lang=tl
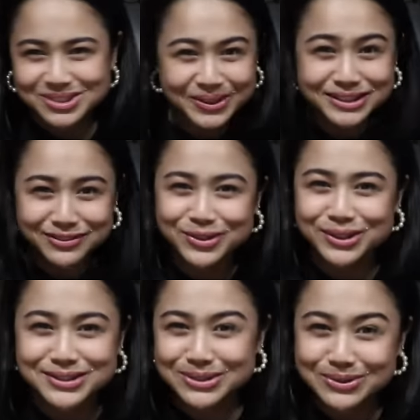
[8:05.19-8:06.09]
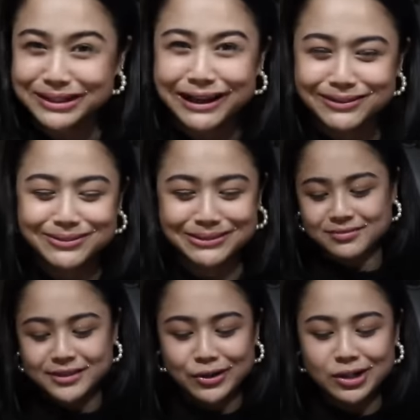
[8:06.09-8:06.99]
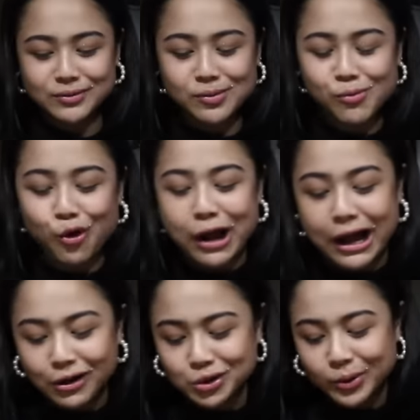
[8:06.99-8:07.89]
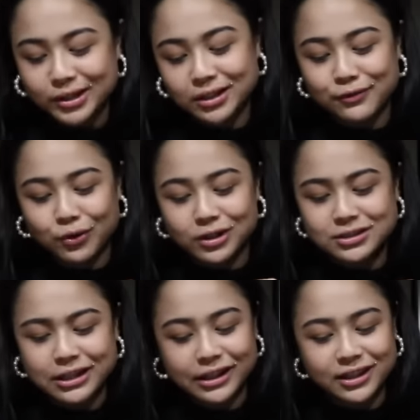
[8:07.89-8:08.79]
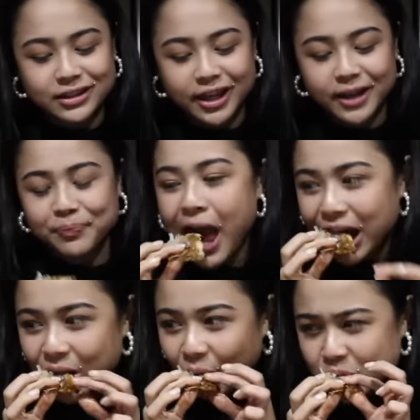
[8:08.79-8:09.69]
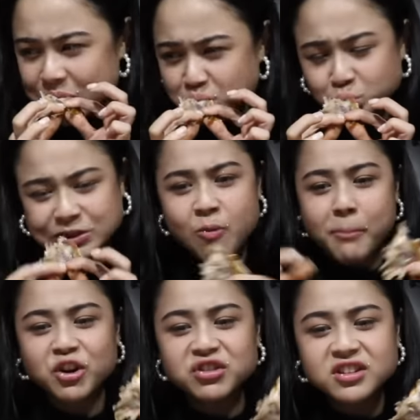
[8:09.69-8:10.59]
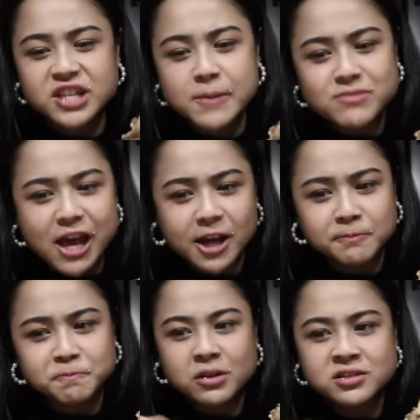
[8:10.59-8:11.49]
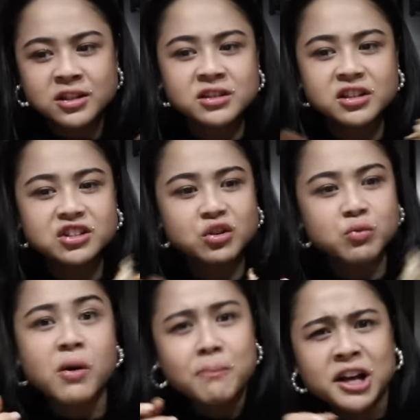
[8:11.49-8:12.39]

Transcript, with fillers: 24 years old na ako. Hindi ko alam kung mukha akong 24, sana hindi. Pero at the same time, sana hindi rin ako mukhang